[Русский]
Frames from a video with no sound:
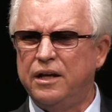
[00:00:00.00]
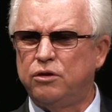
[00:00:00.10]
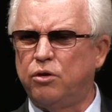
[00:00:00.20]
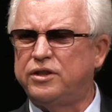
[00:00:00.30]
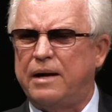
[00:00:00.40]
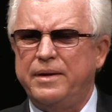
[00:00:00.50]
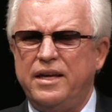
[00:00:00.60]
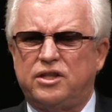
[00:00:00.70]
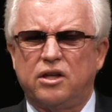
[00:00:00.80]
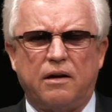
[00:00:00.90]
Друзья мои,
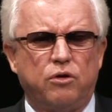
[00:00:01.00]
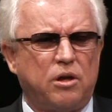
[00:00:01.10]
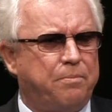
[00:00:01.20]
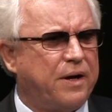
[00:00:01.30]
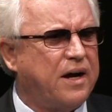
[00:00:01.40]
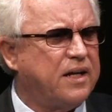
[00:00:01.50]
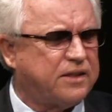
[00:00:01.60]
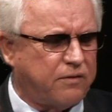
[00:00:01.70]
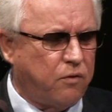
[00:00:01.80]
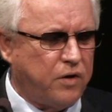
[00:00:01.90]
если кого-то
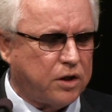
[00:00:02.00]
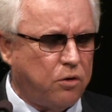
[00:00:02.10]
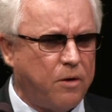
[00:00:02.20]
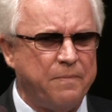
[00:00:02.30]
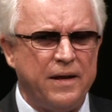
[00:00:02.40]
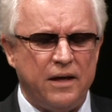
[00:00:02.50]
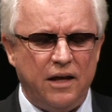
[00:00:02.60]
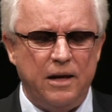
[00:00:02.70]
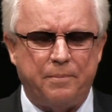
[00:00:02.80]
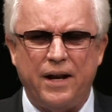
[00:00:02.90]
богатство увлекло,
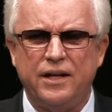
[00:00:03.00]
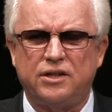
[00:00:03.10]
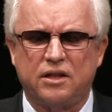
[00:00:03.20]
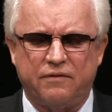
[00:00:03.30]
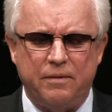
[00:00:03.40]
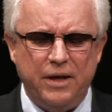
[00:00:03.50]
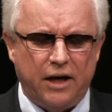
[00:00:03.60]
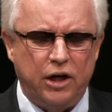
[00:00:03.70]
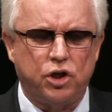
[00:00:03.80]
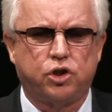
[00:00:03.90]
или прелесть этого мира,
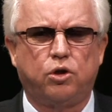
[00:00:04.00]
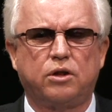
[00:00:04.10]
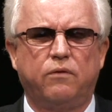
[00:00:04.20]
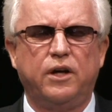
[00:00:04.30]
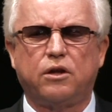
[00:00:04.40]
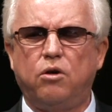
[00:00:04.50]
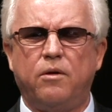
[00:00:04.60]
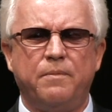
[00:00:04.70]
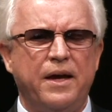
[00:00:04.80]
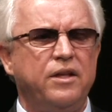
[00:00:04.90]
или что-то
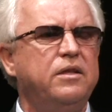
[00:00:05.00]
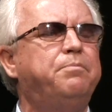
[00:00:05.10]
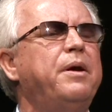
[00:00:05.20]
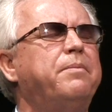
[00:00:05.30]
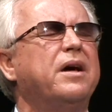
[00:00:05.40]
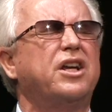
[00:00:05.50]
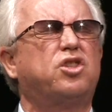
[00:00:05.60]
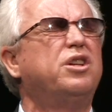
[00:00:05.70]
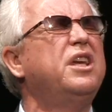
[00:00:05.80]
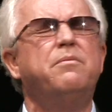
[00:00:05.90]
увлекло, Библия говорит,
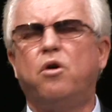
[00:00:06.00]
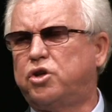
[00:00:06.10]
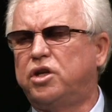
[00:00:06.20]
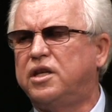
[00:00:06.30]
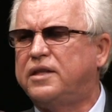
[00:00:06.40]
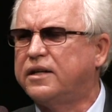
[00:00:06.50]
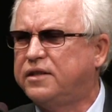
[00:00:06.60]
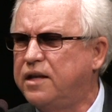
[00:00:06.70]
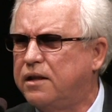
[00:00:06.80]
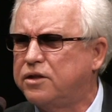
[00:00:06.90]
что не можете так
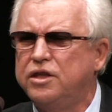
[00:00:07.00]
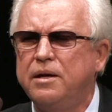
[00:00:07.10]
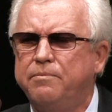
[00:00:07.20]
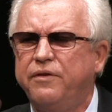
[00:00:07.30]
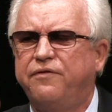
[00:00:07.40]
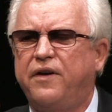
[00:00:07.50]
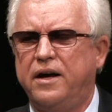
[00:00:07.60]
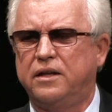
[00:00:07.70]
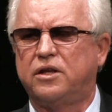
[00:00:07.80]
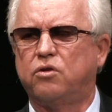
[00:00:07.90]
сделать, не
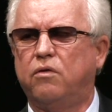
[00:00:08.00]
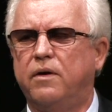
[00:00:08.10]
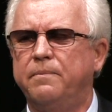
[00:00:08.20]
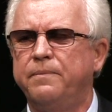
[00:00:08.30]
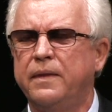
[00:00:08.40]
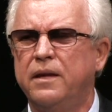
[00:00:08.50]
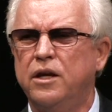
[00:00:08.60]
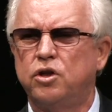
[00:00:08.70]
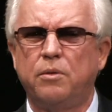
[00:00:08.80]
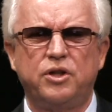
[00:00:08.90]
бывает такого
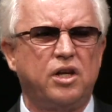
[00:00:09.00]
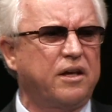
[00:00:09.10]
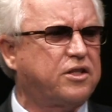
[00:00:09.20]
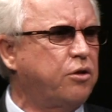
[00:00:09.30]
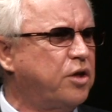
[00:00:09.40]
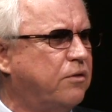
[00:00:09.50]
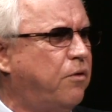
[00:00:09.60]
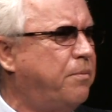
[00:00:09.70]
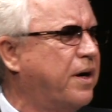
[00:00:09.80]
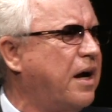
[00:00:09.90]
чтобы человек служил
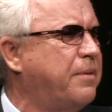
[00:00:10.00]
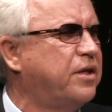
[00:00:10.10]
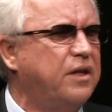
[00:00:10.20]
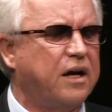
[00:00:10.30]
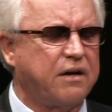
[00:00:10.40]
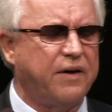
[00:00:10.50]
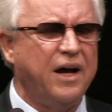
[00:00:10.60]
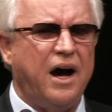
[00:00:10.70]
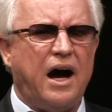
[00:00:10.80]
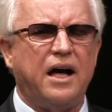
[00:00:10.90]
двум богам одинаково.
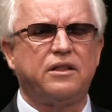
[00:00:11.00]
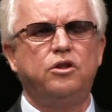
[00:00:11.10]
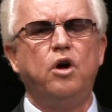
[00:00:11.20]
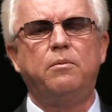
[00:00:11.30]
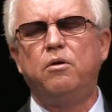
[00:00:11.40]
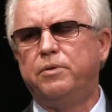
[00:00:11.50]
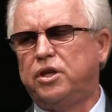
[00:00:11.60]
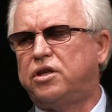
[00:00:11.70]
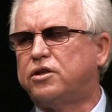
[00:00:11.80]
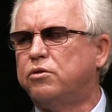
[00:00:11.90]
Одному
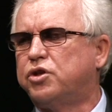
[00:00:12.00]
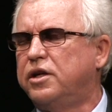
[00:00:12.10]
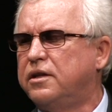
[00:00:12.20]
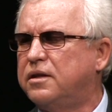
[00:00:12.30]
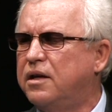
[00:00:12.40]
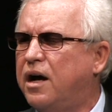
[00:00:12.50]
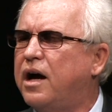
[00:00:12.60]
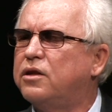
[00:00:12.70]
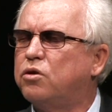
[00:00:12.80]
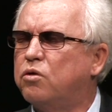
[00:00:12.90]
будете служить, а
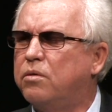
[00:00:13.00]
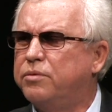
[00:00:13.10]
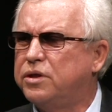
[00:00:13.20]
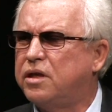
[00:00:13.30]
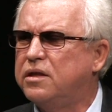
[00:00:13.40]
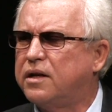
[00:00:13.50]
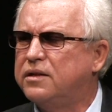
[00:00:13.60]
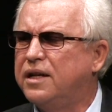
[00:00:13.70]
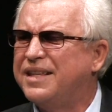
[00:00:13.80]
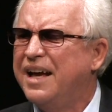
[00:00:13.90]
другому будете не
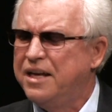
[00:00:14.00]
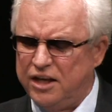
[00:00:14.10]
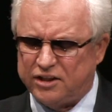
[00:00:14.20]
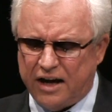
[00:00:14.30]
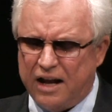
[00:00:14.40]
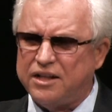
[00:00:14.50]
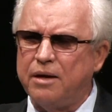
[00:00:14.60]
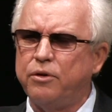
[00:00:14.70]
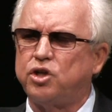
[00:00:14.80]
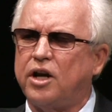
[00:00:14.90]
родить. Израиль, ты
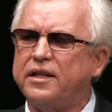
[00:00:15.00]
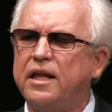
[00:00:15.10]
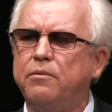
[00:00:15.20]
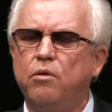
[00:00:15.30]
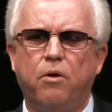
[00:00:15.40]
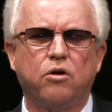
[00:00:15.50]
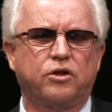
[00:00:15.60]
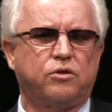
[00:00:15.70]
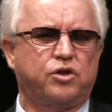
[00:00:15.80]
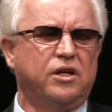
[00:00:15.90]
будешь одному Богу
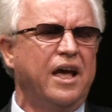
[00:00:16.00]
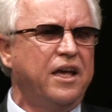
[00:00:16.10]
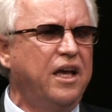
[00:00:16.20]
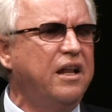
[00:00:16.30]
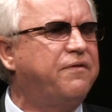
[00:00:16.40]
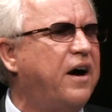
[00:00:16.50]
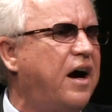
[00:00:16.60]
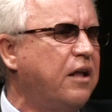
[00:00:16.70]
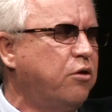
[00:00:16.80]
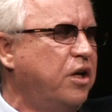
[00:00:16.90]
служить, или
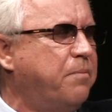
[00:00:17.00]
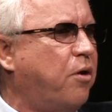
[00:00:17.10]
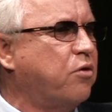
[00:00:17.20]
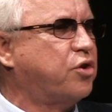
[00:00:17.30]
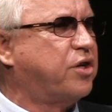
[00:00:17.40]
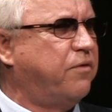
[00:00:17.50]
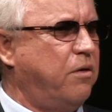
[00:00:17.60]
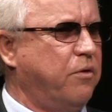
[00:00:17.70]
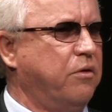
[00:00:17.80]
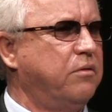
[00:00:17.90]
Ваалу, или Богу
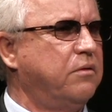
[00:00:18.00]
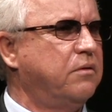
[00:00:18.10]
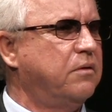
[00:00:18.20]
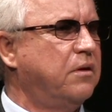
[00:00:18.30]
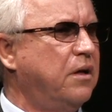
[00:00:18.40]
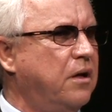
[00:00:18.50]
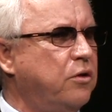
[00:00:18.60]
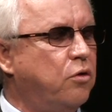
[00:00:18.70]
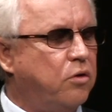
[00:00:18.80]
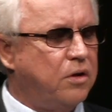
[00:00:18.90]
живому.
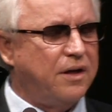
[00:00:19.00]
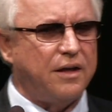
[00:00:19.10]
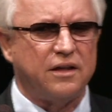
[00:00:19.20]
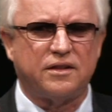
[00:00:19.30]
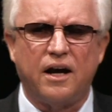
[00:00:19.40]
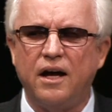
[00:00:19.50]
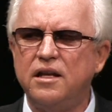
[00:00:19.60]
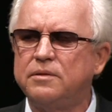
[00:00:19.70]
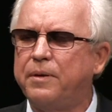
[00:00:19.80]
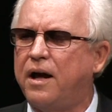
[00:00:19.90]
Ну, Израиль
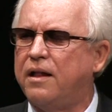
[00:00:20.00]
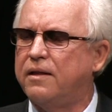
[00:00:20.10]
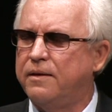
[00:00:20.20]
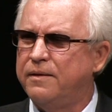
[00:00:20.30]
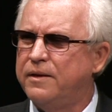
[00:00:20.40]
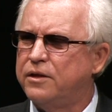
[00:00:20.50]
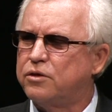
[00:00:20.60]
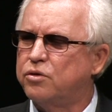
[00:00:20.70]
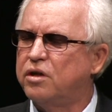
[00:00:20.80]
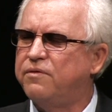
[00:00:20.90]
избрал
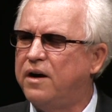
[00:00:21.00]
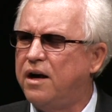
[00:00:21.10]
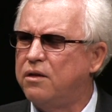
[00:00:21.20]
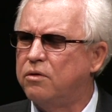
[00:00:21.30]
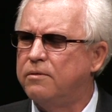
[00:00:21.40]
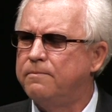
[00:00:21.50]
служить Ваалу.